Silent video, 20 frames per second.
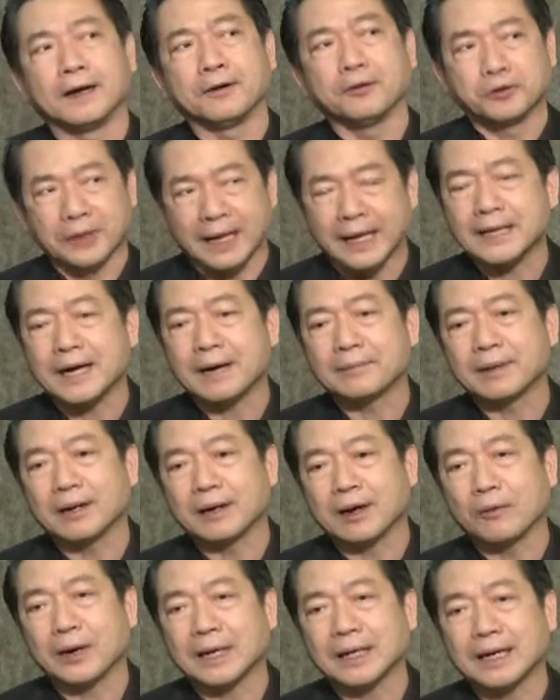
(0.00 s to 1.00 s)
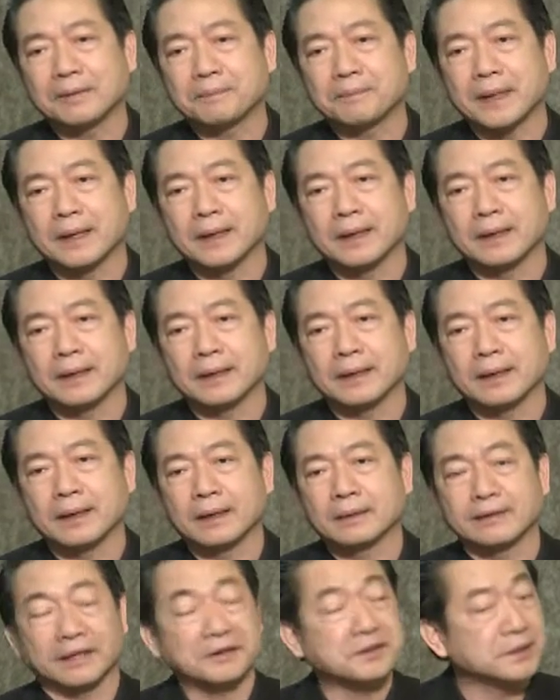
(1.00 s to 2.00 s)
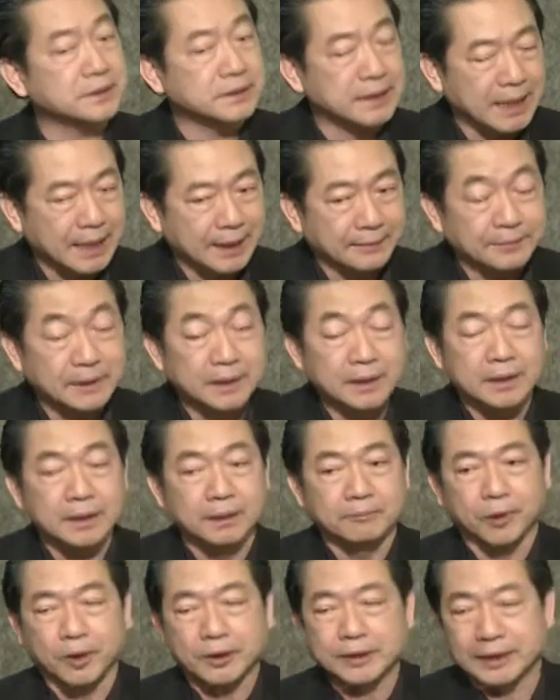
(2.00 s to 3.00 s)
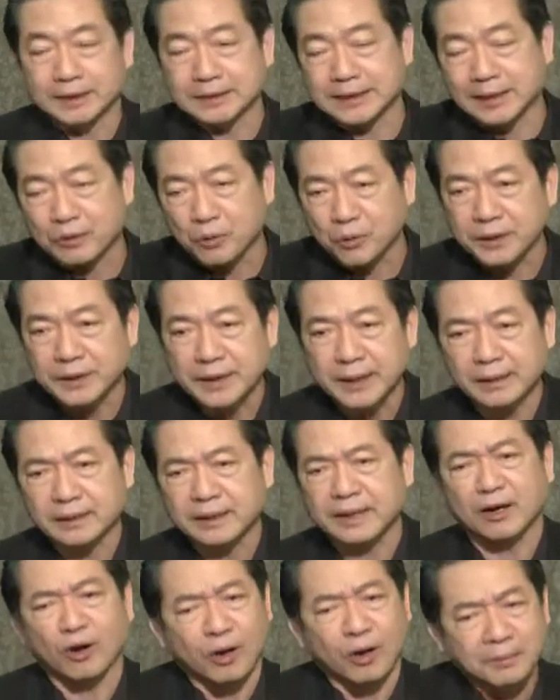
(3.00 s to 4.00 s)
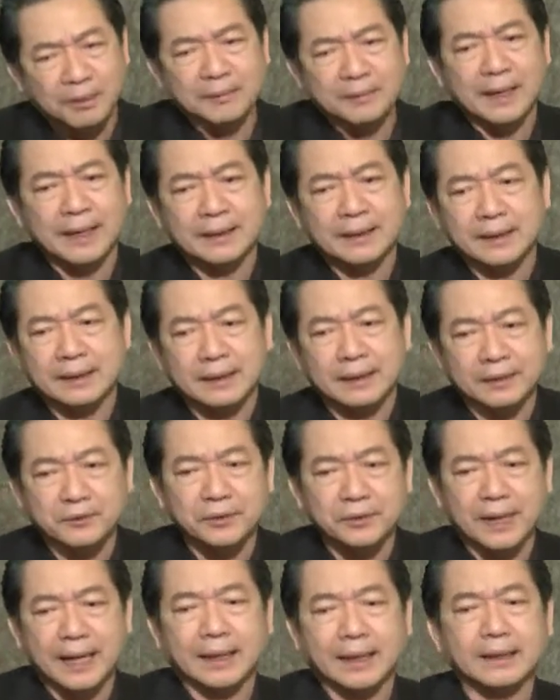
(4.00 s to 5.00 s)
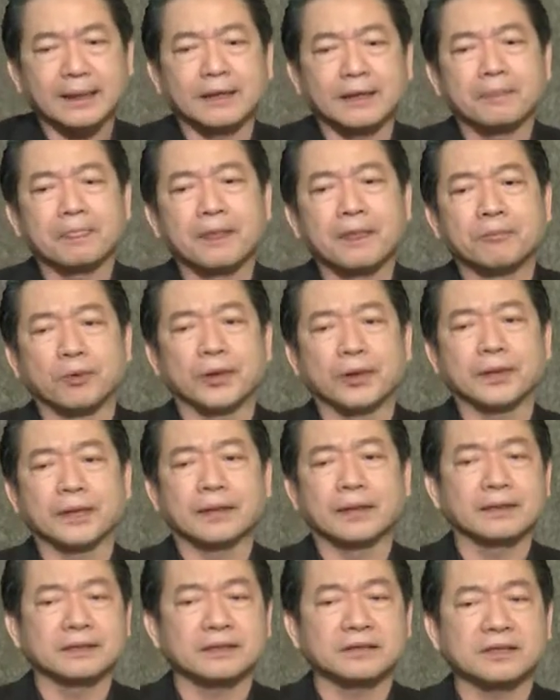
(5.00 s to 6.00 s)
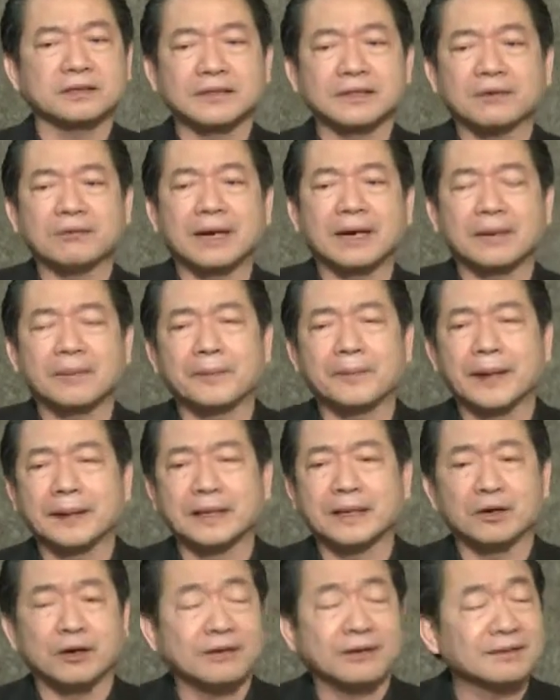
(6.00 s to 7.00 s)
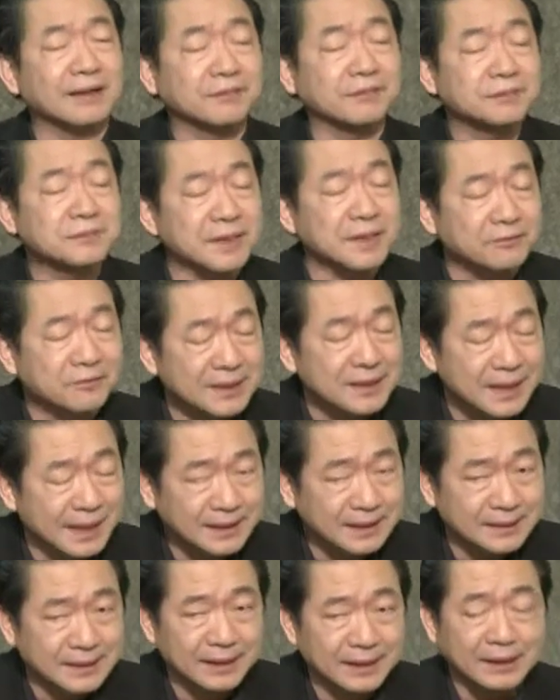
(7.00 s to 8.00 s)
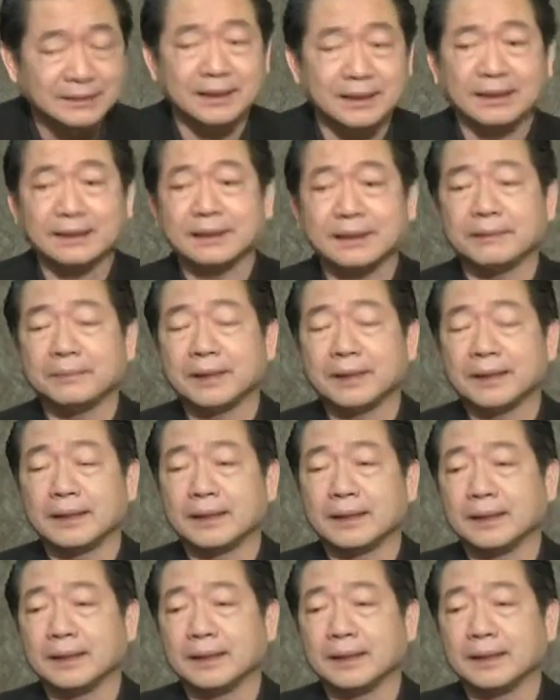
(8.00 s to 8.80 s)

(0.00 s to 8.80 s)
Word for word: อุตสาหกรรมเนี่ยเราวัดกันเป็นไซเคิลไทม์ปกติใช้คนดึงที่ร้อนมากๆที่เรียนคุณแอนเนี่ยปกติน่าจะต้องใช้เวลาประมาณอย่างน้อยสามสิบเจ็ดวินาทีหลังจากที่มี